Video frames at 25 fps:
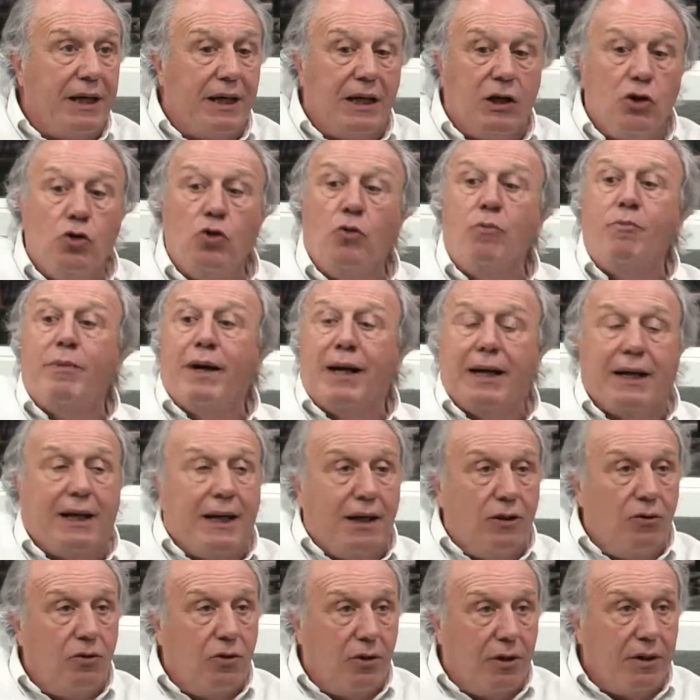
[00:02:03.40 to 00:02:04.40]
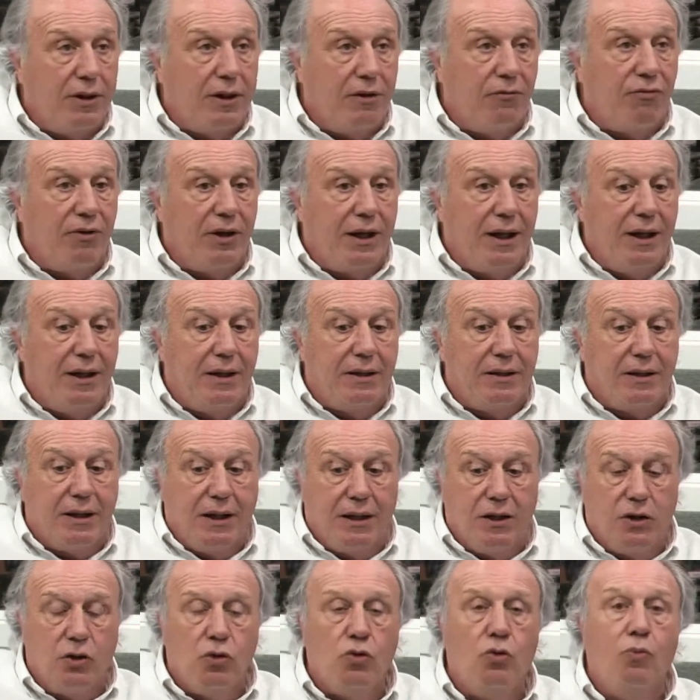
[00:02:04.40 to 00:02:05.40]
y un marcador diferente
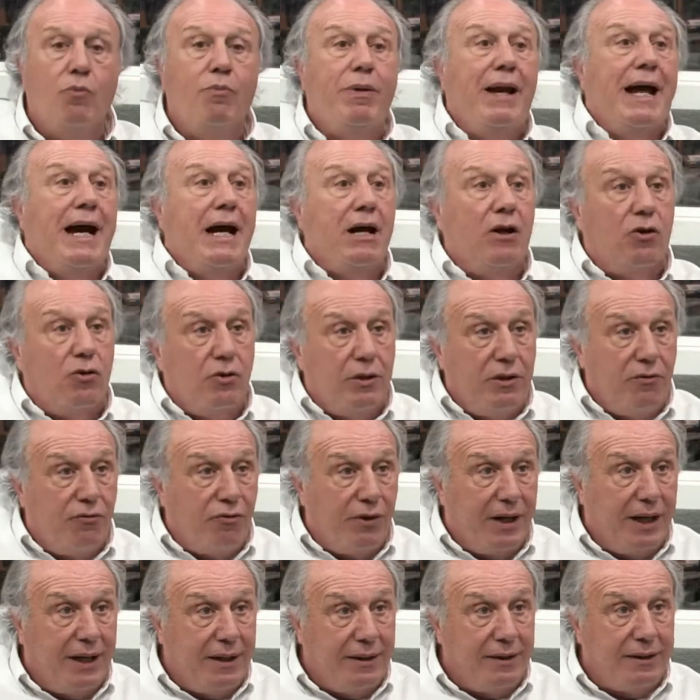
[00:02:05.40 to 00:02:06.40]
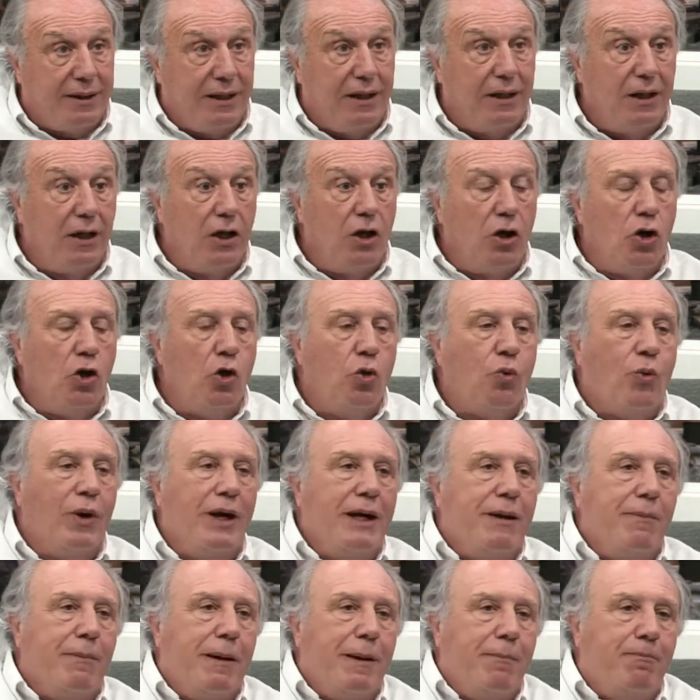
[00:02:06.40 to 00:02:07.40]
y un blanco diferente, lo cual
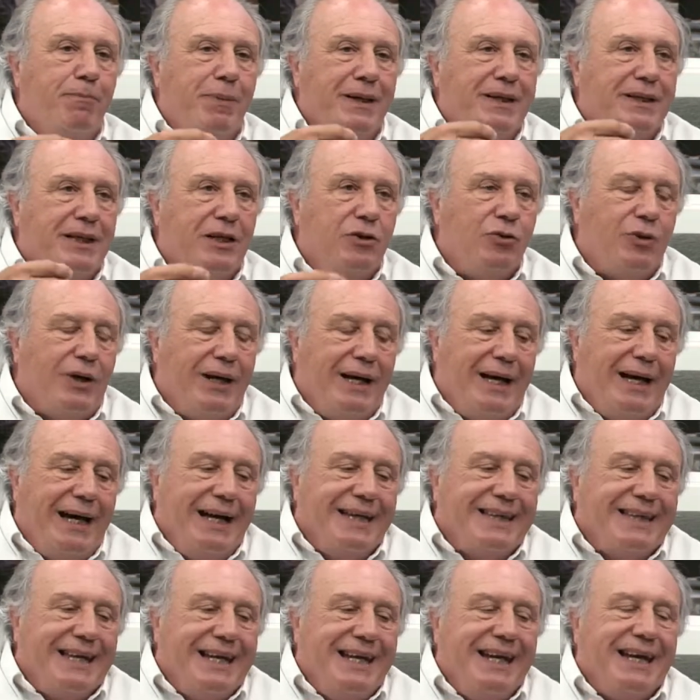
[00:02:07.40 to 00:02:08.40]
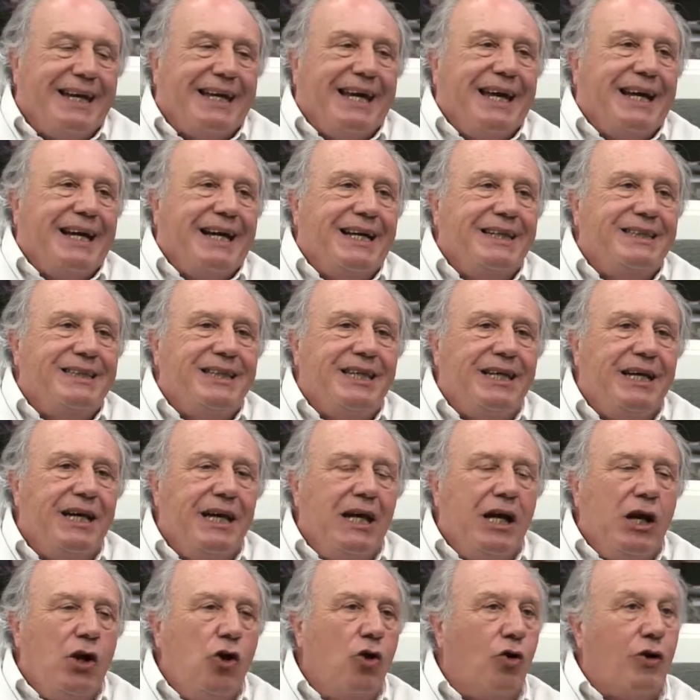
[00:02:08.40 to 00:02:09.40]
le va empezando a tener que casi
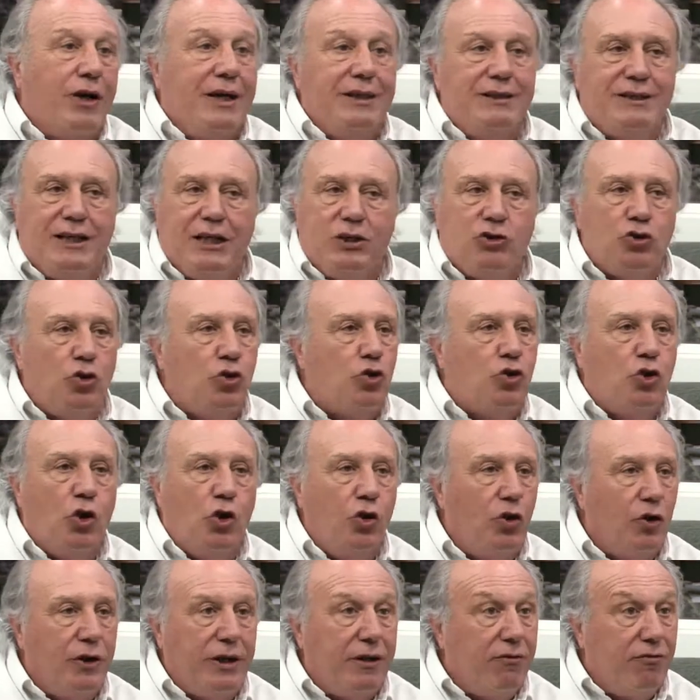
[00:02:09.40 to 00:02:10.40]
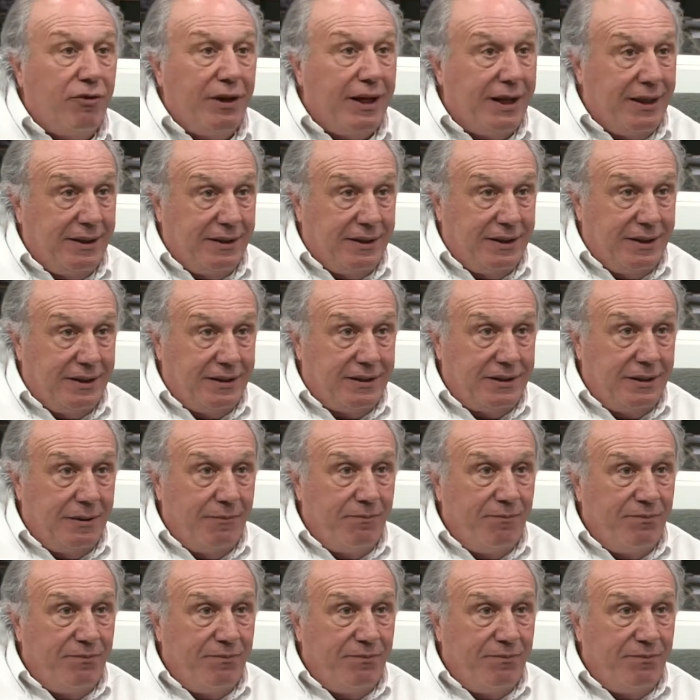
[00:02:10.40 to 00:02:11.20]
los cánceres son todos diferentes.